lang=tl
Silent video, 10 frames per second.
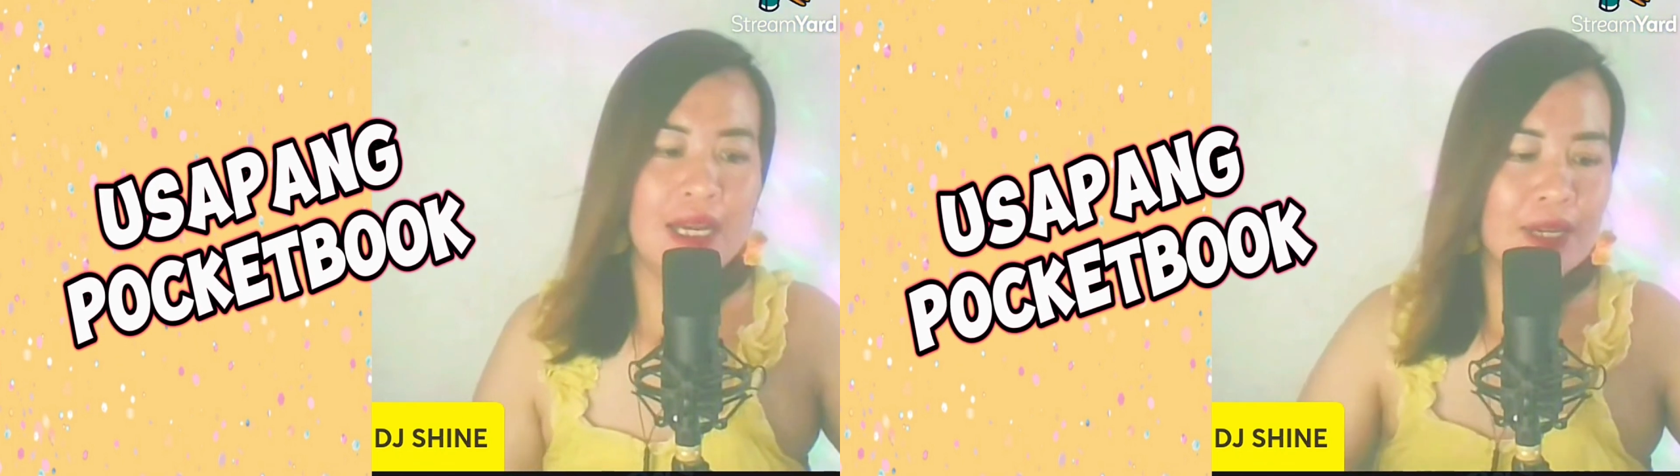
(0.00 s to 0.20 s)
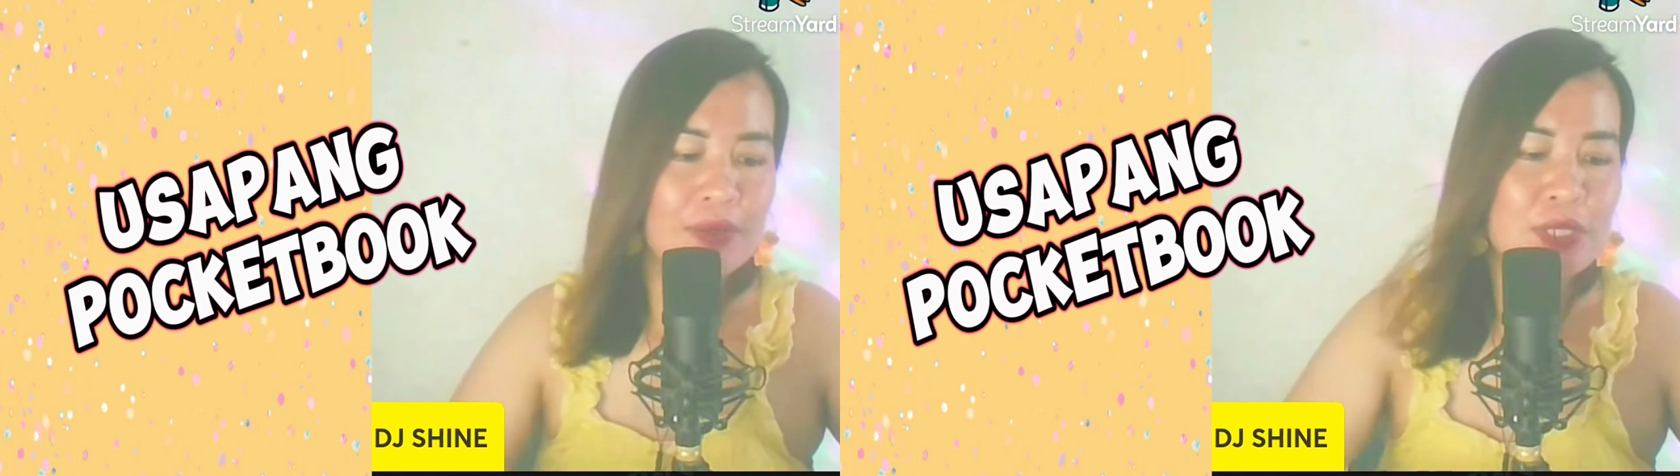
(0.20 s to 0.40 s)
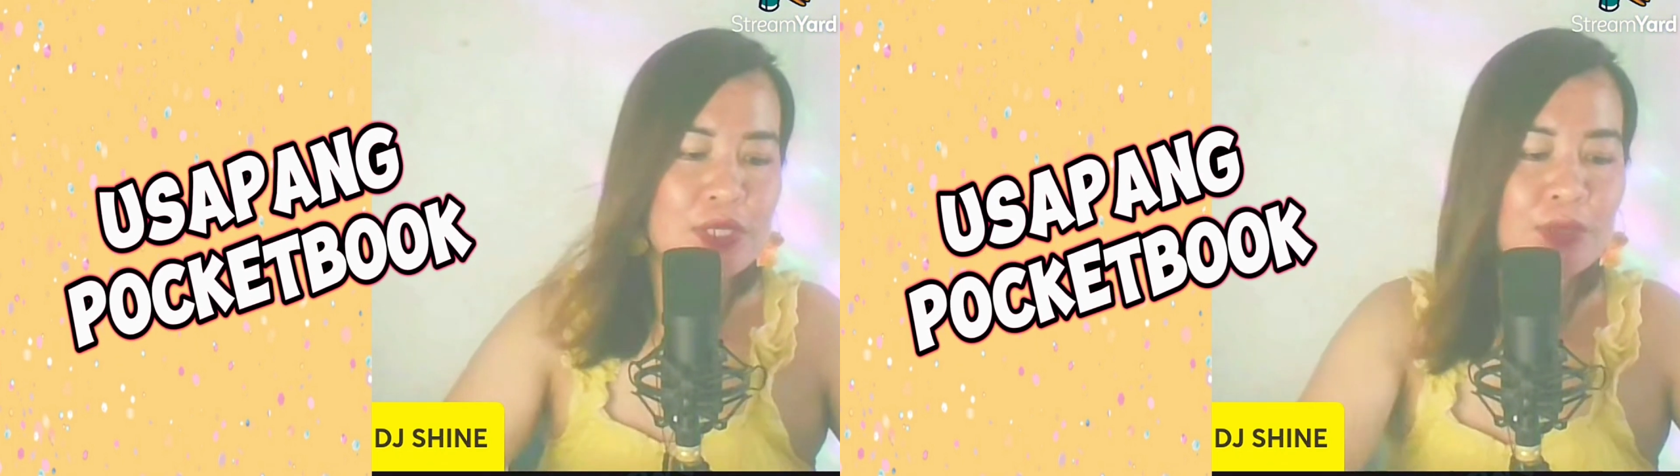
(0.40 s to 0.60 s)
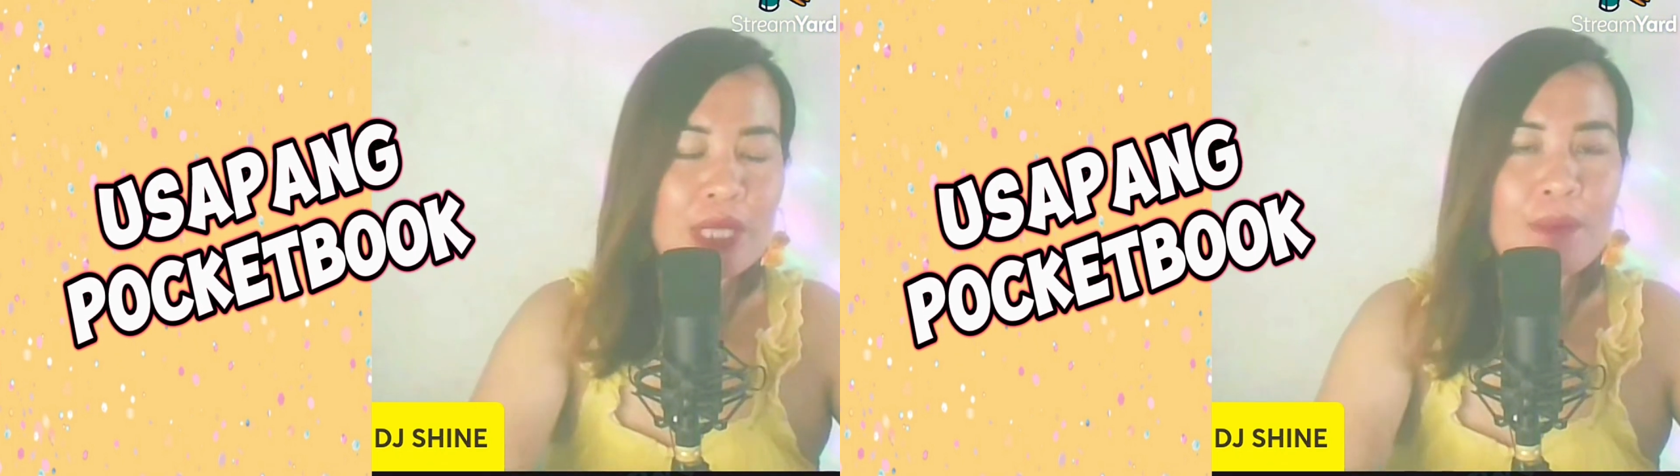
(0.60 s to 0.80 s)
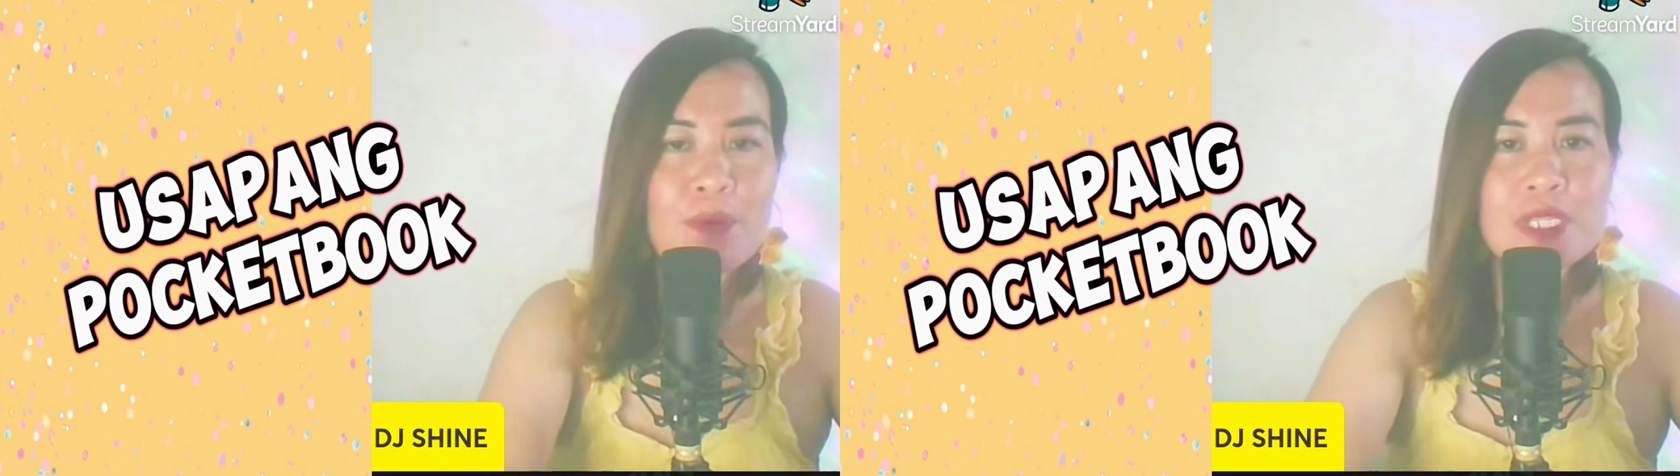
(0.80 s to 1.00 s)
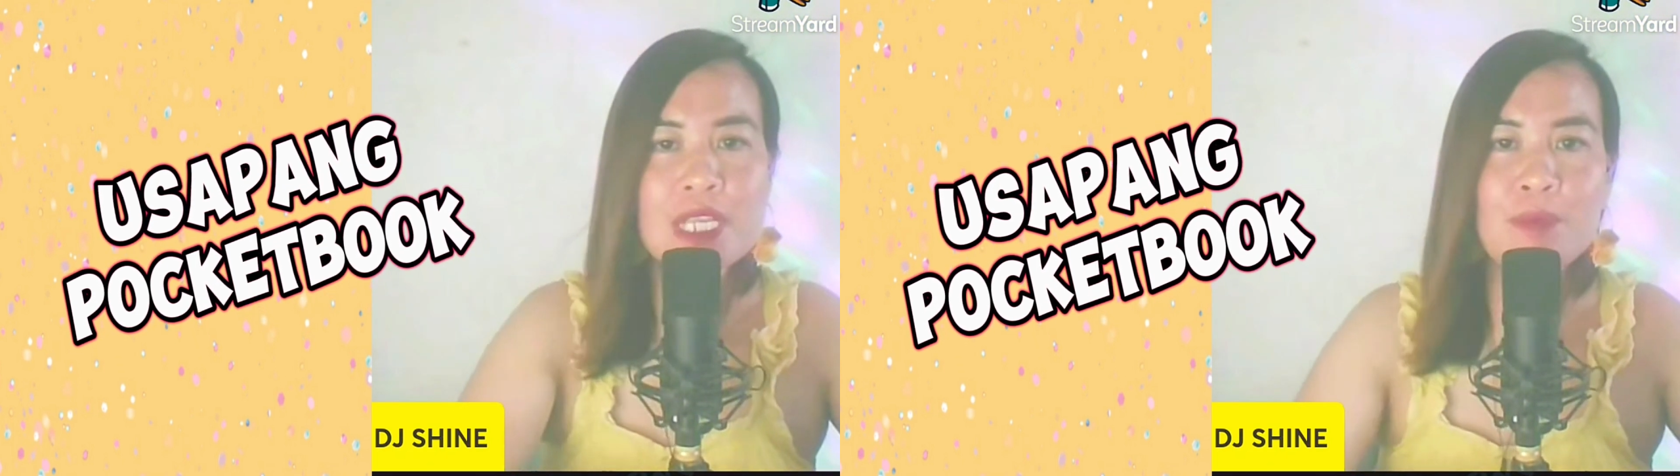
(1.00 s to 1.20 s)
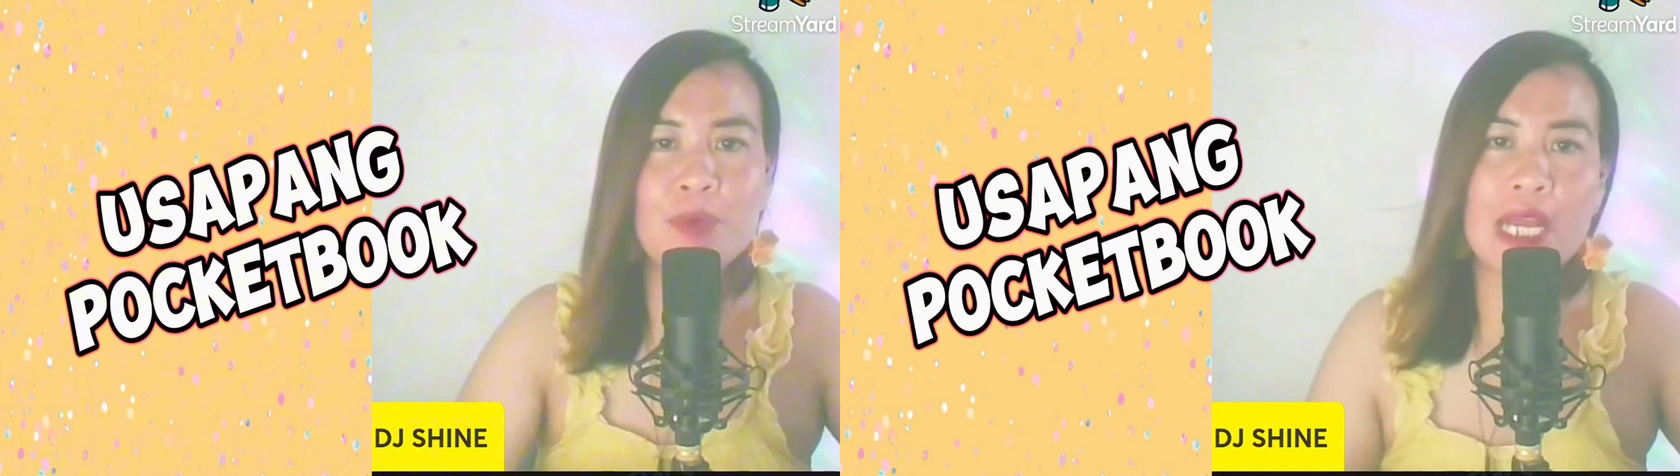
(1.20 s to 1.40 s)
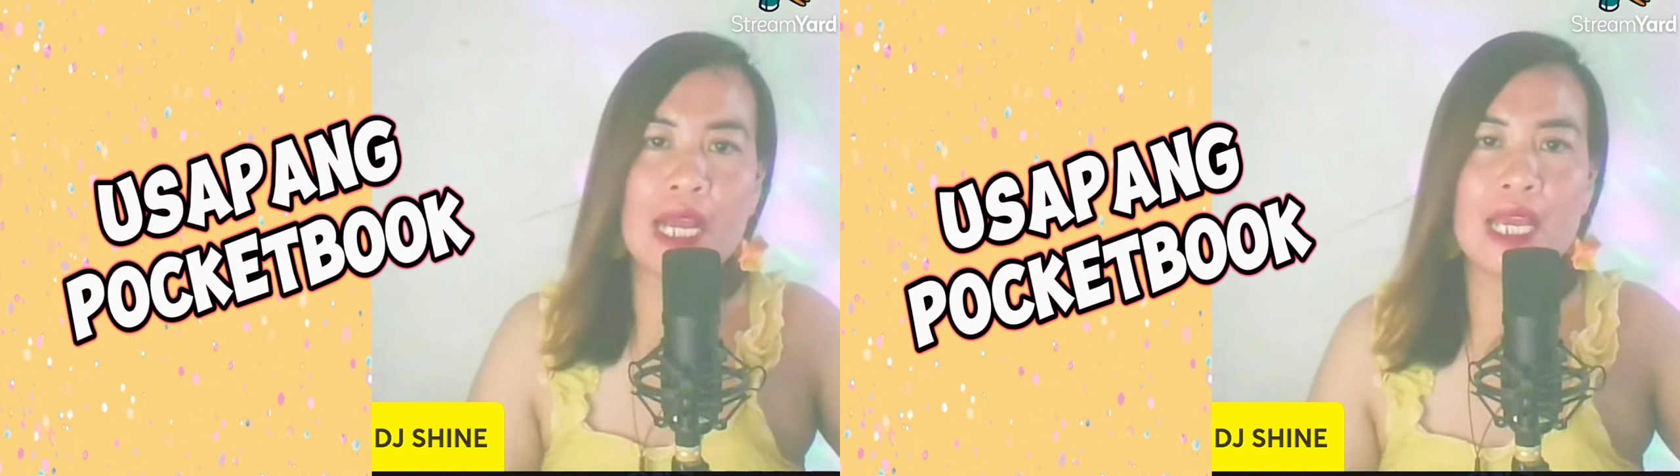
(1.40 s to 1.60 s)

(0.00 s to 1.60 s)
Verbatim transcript: Gusto mo tapusin mo na